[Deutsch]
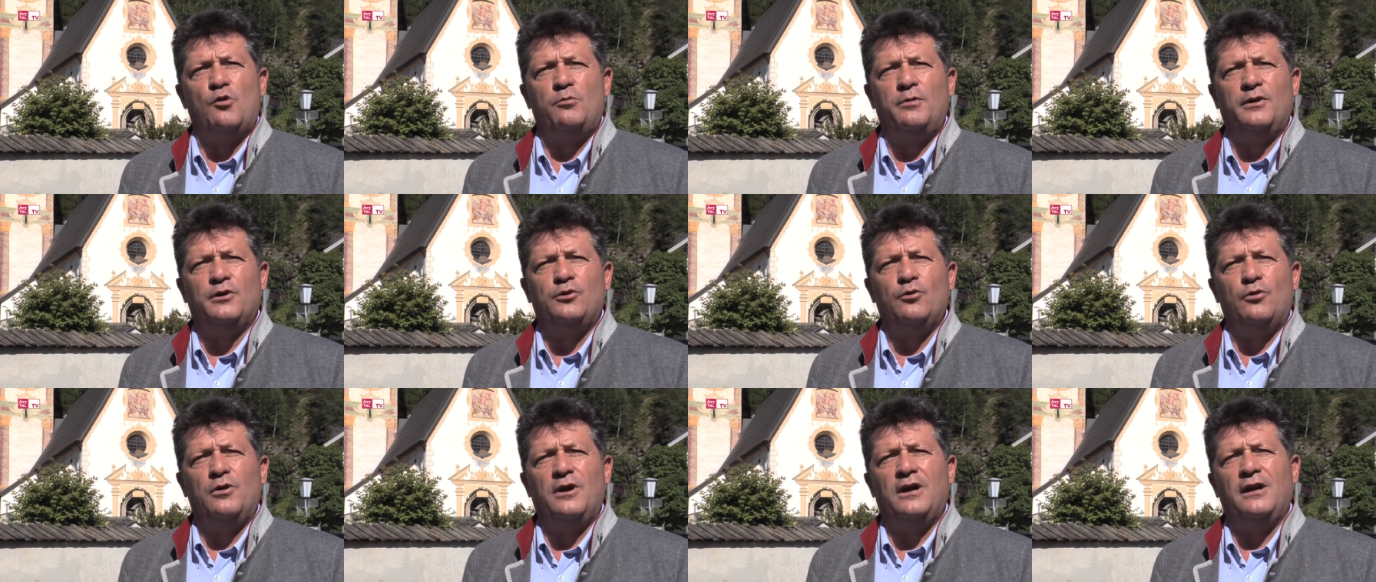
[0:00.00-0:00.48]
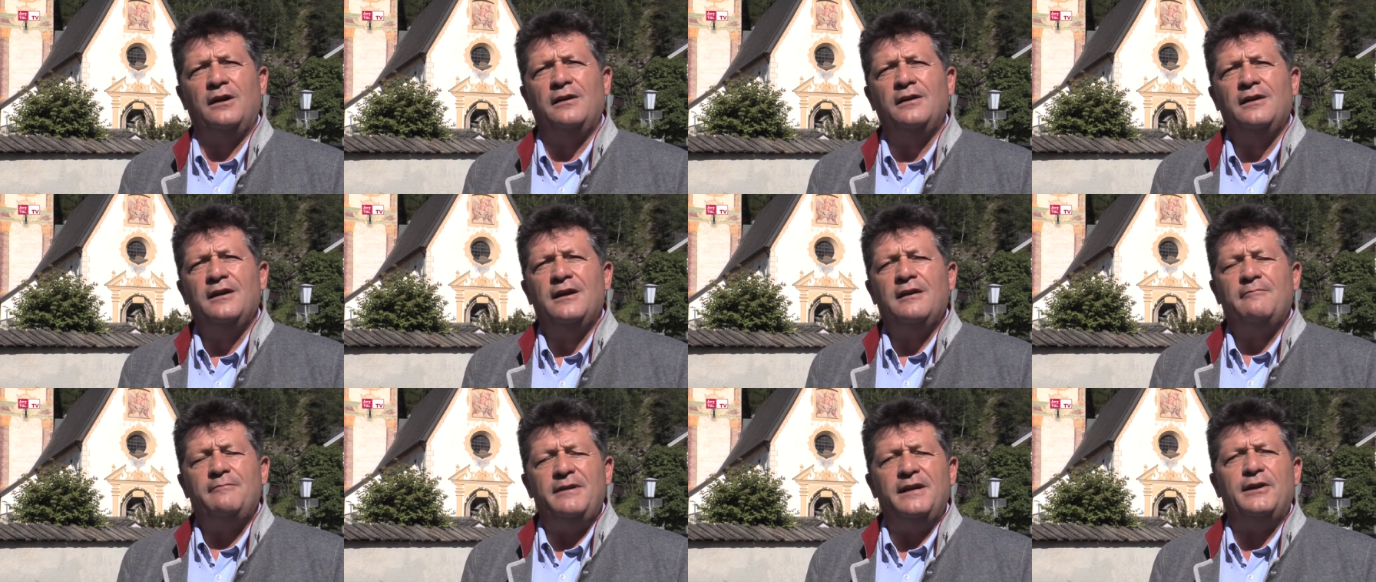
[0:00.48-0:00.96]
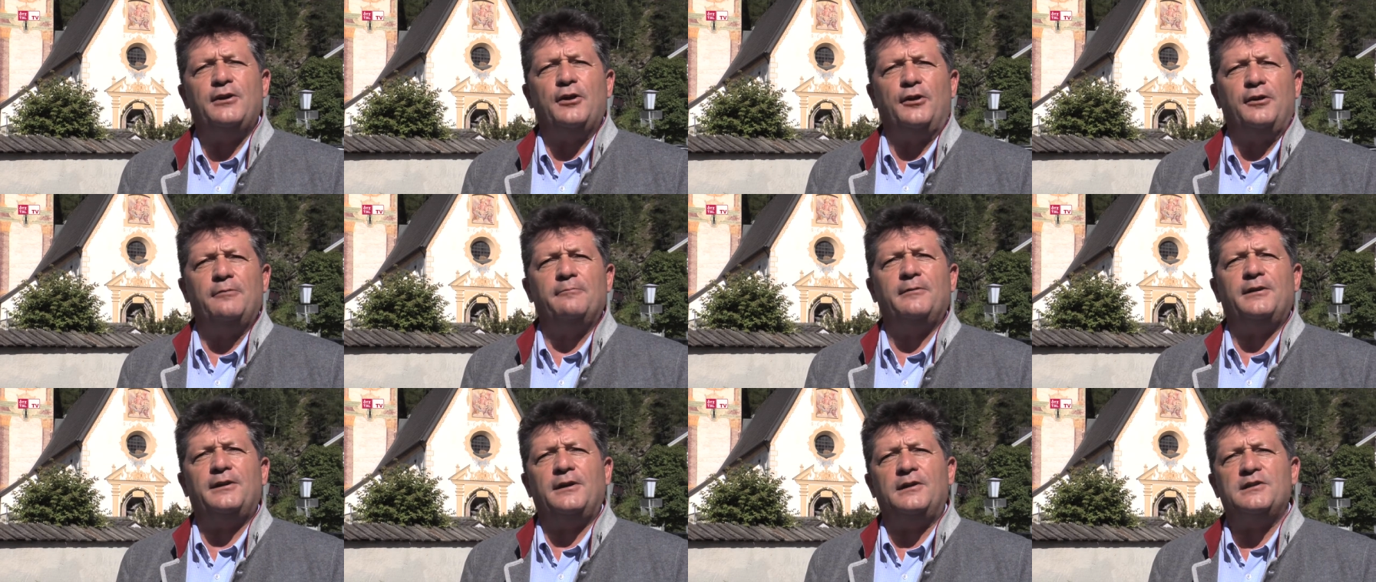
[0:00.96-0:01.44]
Obergurgel, wie
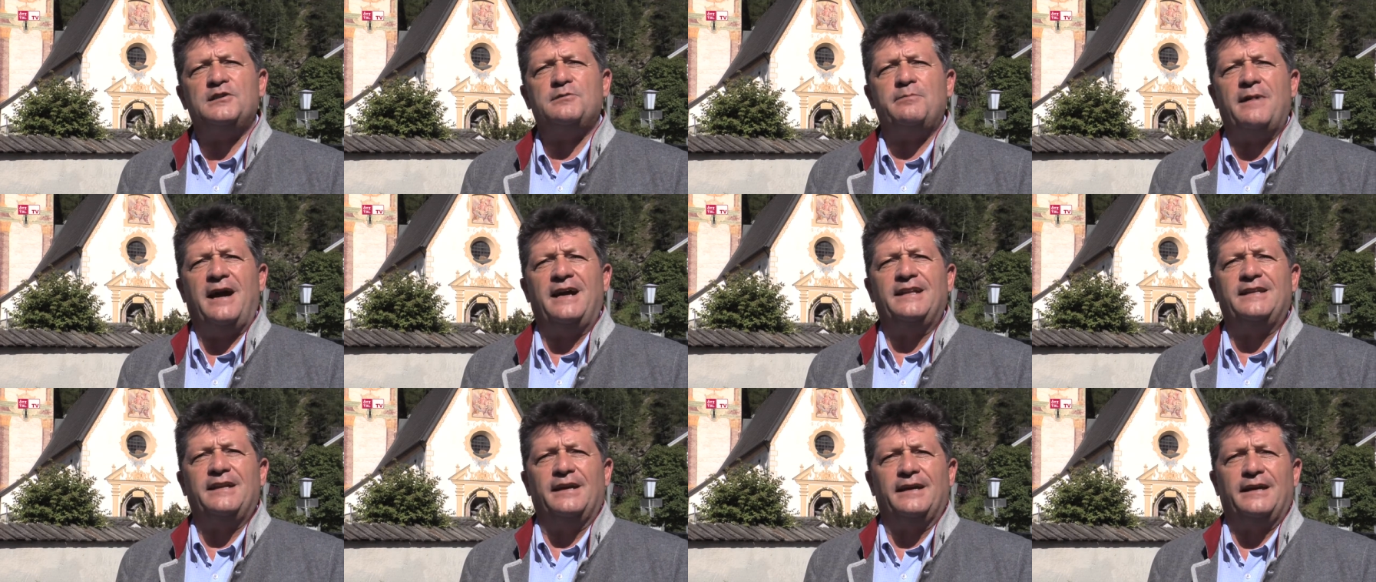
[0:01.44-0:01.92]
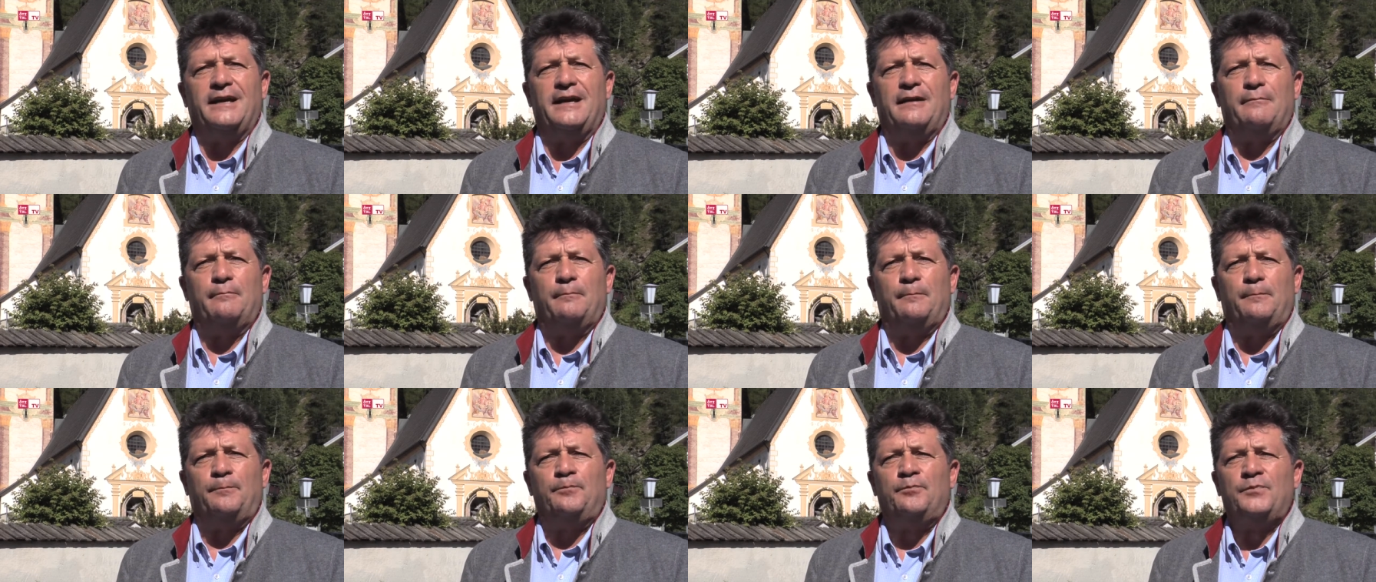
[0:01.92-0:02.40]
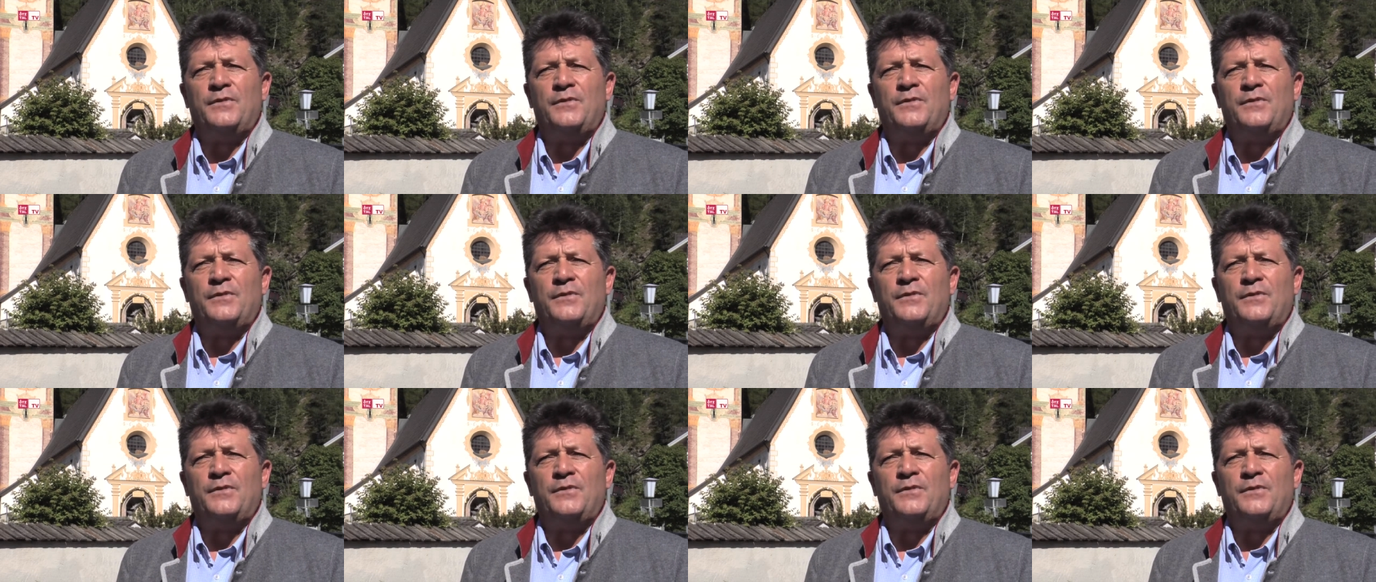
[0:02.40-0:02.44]
können wir das weitergeben?